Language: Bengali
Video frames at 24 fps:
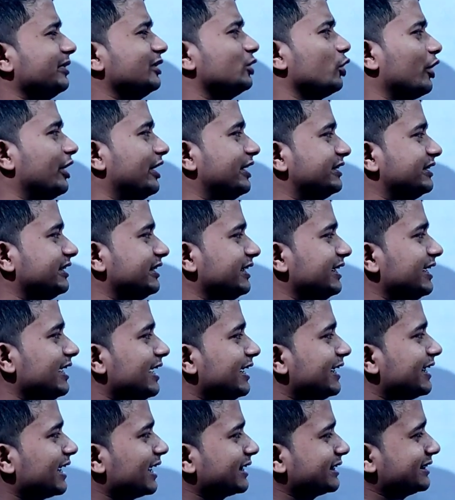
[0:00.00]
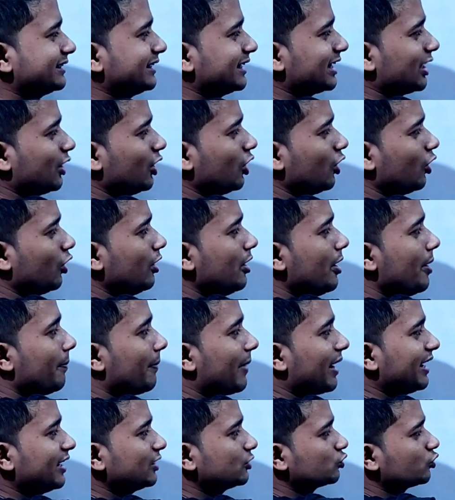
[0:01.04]
আমি বি ধরে নিয়েছি ঠিক আছে যেটা হলো
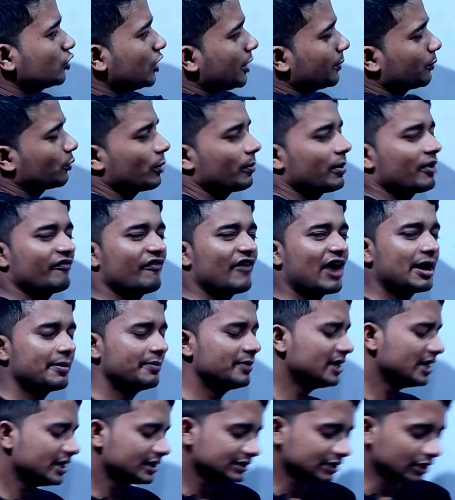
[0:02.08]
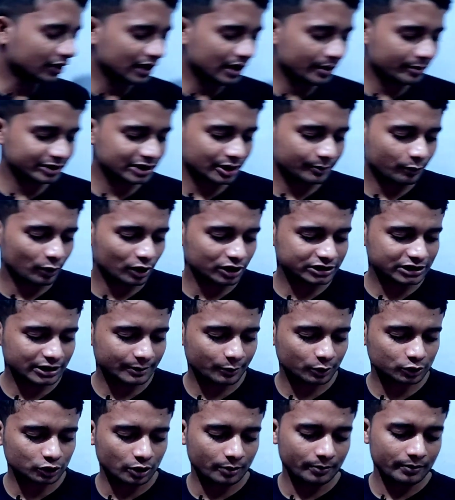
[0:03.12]
মাইনাস টুয়েলভ কমা ফাইভ তাহলে আমাদের বলছে
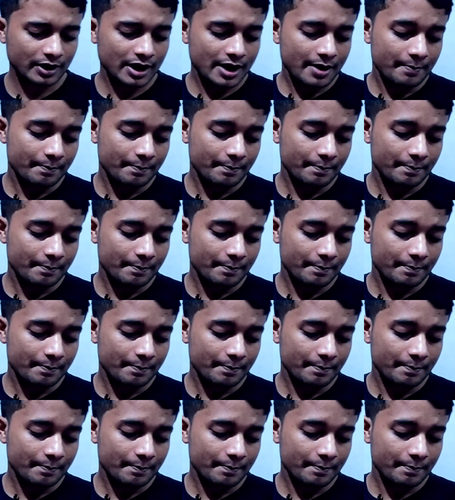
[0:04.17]
প্রথম